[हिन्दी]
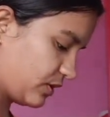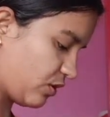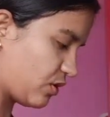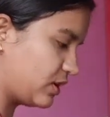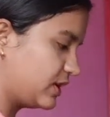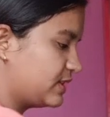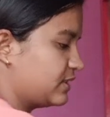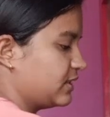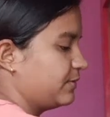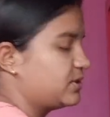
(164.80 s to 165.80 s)
और इस
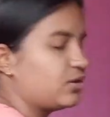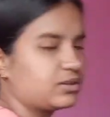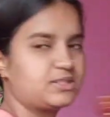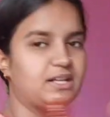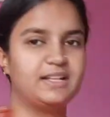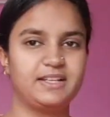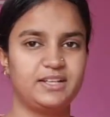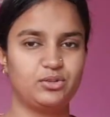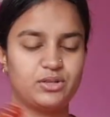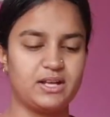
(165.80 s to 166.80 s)
तरह भी सॉक्स लगा देंगे
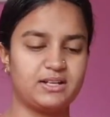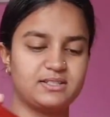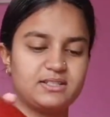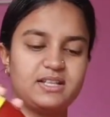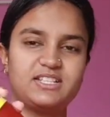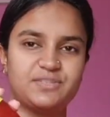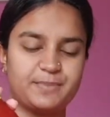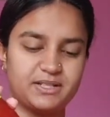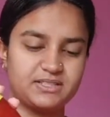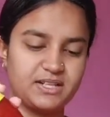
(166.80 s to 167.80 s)
थोड़ा हल्का सा ताकि
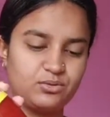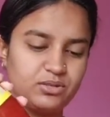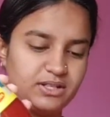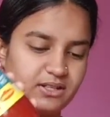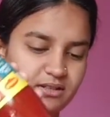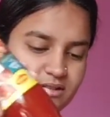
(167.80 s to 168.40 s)
चिपक जाए खुले ना